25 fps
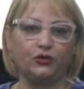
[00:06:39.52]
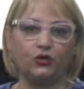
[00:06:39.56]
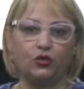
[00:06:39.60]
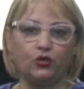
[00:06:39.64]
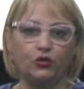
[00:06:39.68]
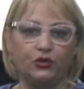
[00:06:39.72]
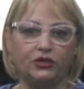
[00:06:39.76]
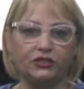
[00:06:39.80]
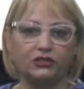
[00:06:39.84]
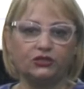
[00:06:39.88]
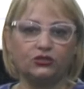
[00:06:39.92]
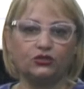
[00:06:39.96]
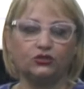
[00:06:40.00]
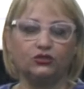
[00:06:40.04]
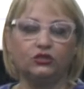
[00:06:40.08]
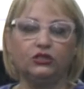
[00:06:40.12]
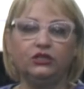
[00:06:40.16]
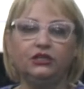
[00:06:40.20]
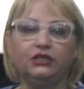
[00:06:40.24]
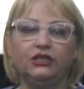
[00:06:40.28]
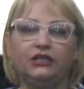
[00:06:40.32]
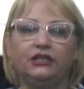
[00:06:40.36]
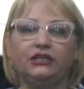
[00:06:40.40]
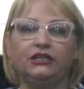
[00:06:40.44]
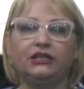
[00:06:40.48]
in questo,
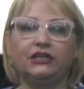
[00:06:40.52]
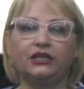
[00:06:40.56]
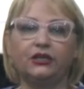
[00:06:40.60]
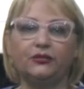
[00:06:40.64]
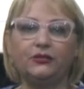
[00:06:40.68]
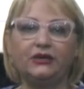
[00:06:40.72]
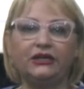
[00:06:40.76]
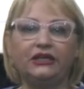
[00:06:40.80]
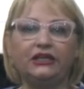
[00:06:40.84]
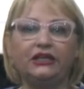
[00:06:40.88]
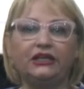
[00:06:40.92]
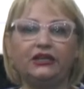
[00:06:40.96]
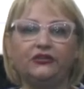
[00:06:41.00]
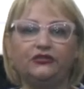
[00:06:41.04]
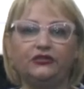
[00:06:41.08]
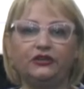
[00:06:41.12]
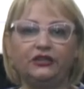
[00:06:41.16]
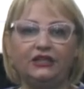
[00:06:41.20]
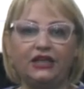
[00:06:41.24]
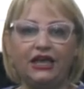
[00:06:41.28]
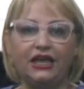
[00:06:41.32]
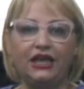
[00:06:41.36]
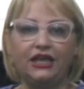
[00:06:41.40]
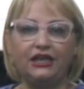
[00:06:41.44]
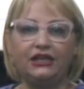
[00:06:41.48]
nel rimanere
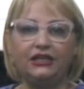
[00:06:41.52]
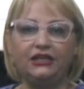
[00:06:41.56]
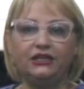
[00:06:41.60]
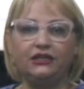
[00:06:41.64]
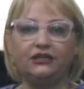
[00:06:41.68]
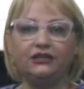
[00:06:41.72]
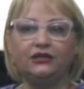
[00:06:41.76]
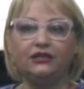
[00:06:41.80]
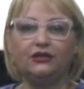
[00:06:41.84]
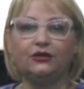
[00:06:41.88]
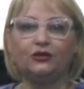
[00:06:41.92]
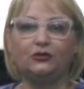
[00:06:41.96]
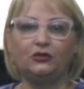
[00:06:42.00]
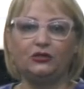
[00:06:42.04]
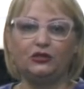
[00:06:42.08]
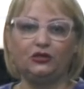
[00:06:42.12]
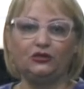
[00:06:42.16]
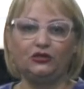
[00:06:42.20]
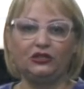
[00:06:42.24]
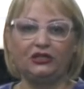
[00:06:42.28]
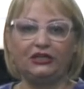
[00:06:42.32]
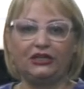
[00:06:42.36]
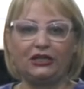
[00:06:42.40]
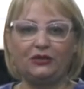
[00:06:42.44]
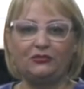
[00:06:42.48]
fedeli, come dicono
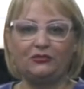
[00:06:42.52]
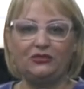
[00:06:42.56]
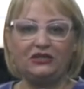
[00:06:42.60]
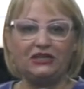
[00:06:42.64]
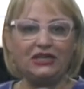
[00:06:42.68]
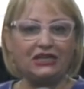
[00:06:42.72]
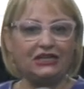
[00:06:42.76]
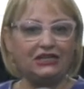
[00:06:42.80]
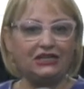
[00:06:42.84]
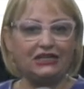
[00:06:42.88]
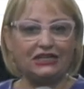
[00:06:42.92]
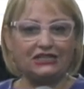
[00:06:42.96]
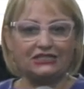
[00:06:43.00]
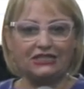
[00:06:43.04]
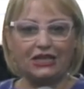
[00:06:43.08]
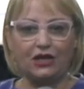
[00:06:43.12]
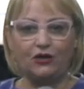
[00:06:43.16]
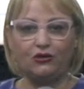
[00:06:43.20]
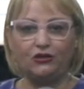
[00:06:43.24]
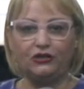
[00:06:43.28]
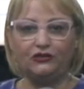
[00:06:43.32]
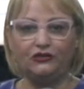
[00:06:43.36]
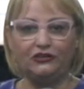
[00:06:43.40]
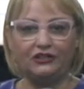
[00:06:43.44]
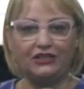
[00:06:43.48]
i carabinieri, nei
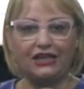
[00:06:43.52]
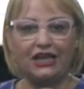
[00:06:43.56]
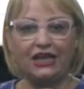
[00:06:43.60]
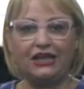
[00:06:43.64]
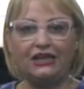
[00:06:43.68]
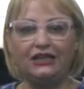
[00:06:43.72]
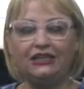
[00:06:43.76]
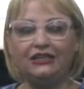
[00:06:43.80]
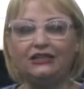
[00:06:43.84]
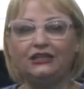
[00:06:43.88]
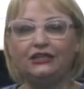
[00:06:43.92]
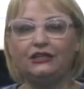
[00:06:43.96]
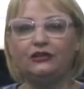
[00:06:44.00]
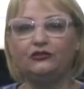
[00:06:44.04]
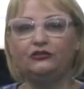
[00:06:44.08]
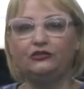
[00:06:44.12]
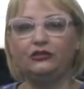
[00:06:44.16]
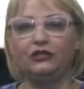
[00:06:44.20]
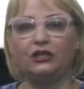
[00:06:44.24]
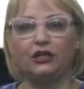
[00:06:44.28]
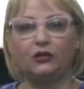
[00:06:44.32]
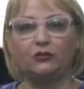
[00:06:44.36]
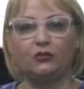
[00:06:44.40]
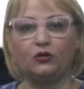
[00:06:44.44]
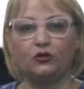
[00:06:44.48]
secoli fedeli fino
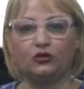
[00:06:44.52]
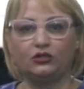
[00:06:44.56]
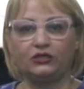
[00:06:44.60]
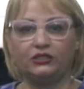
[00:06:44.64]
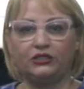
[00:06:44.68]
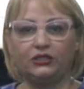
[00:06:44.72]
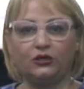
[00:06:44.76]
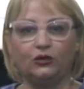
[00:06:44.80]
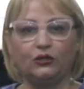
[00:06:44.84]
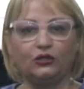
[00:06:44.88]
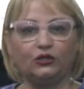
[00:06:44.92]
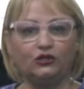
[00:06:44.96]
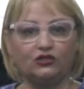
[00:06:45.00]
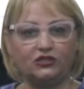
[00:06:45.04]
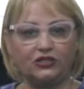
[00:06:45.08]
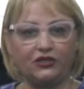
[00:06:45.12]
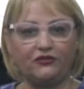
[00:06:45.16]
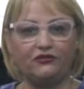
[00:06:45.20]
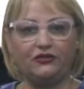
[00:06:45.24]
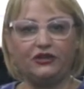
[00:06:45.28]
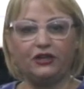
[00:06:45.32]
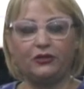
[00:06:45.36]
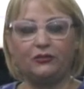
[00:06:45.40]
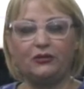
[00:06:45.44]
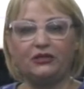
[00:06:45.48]
alla morte, quando si è
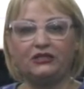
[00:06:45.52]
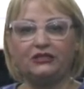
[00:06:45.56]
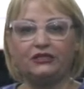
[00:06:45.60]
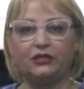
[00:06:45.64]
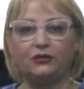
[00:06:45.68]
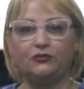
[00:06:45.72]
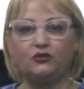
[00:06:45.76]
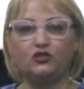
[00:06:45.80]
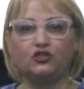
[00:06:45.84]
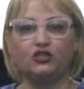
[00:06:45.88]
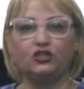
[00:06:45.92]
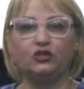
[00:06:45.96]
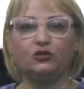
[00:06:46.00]
veramente amici di